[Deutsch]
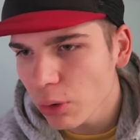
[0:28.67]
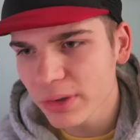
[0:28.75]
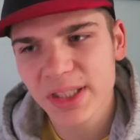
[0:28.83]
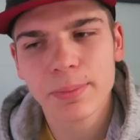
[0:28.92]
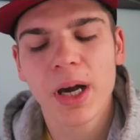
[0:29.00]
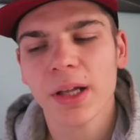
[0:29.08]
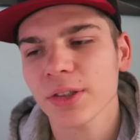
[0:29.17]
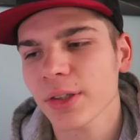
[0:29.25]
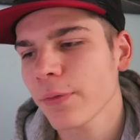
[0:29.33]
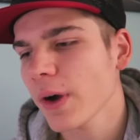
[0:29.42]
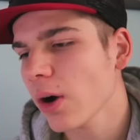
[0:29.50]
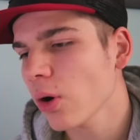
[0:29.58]
Unsympathisch
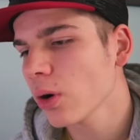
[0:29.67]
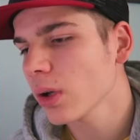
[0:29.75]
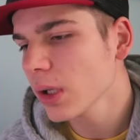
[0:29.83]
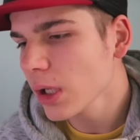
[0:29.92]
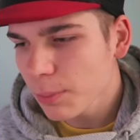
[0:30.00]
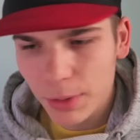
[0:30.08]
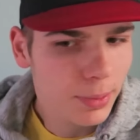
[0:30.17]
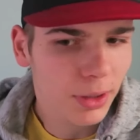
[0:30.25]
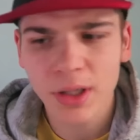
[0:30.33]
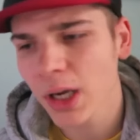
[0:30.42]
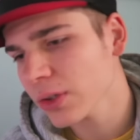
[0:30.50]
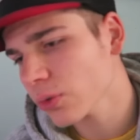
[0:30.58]
TV,
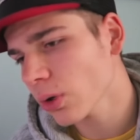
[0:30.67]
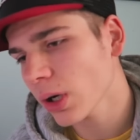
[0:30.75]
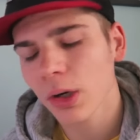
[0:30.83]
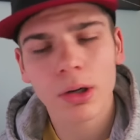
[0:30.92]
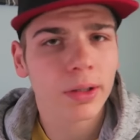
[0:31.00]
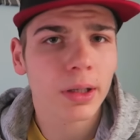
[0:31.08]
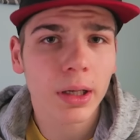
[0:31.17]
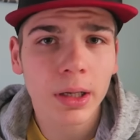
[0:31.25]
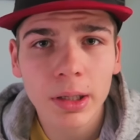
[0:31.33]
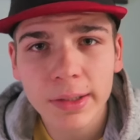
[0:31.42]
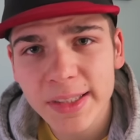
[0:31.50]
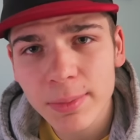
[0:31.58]
Bibernator,
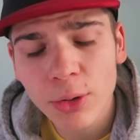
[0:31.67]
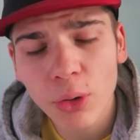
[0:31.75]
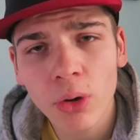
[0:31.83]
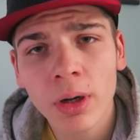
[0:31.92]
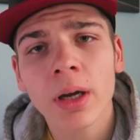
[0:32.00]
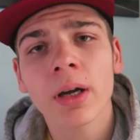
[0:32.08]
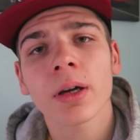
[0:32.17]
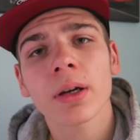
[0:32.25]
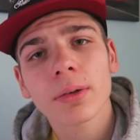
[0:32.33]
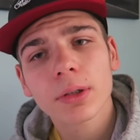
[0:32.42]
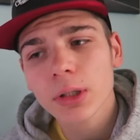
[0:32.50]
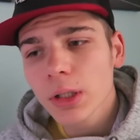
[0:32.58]
äh, Simon Unge,
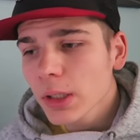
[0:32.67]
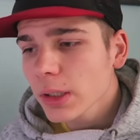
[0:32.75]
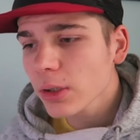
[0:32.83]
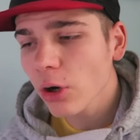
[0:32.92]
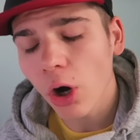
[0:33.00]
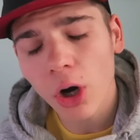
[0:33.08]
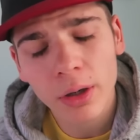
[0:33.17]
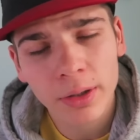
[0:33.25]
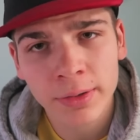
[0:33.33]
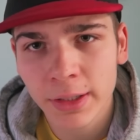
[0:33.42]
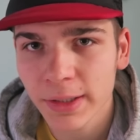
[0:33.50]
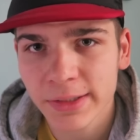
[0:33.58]

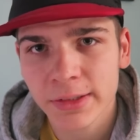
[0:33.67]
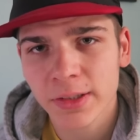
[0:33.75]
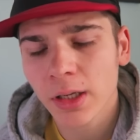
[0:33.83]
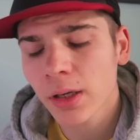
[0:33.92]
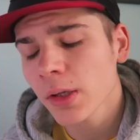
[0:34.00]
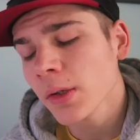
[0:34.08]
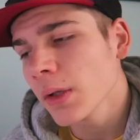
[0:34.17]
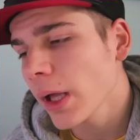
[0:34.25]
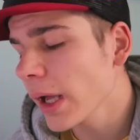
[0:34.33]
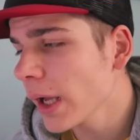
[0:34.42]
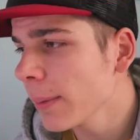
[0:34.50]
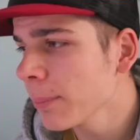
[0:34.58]
Kronk, ne der ist nicht da.
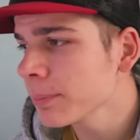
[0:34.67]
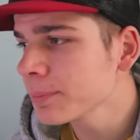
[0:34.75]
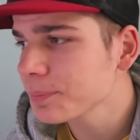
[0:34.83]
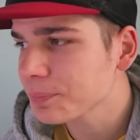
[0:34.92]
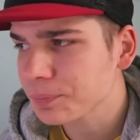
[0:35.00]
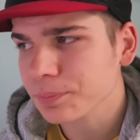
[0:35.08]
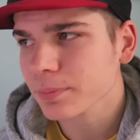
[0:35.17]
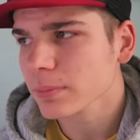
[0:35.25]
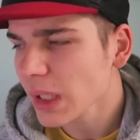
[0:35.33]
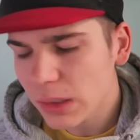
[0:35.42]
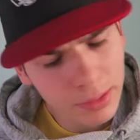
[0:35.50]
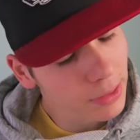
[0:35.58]
Ähm,
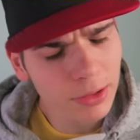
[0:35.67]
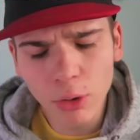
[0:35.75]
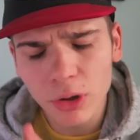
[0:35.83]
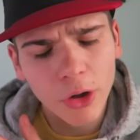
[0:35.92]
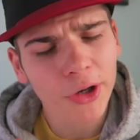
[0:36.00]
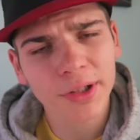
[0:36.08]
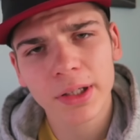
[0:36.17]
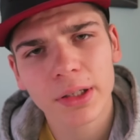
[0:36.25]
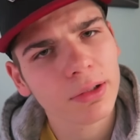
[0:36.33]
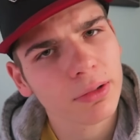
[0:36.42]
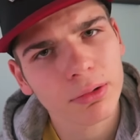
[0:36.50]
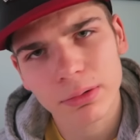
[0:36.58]
genug
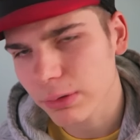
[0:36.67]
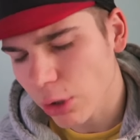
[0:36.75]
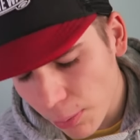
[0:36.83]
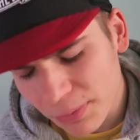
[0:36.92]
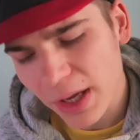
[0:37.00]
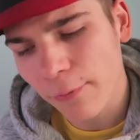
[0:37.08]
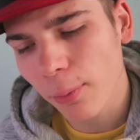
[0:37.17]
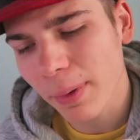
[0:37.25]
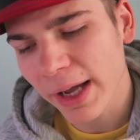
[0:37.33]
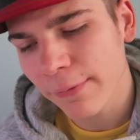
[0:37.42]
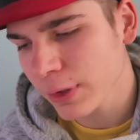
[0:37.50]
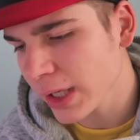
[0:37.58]
Leute, kommt da
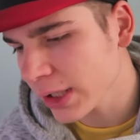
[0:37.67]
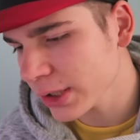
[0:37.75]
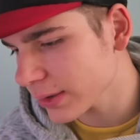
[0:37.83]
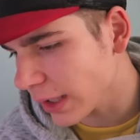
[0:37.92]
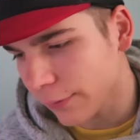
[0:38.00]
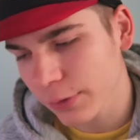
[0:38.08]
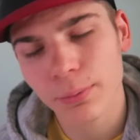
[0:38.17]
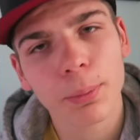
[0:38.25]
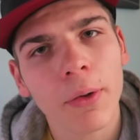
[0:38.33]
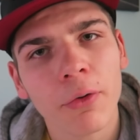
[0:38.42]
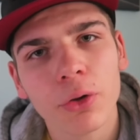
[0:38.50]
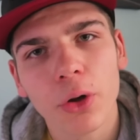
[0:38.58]
vorbei, vielleicht treffe ich ein
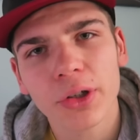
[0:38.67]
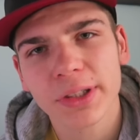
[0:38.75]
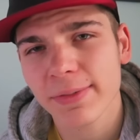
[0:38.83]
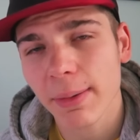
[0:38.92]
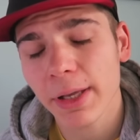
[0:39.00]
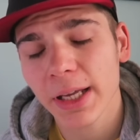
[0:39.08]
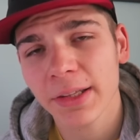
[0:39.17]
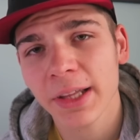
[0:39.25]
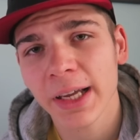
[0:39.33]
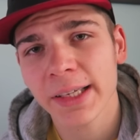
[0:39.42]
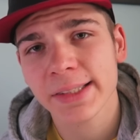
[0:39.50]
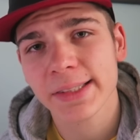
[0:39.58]
paar von euch, das wäre mega
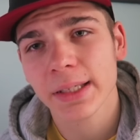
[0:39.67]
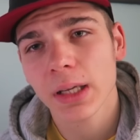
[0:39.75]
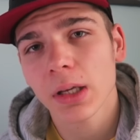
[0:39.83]
nice.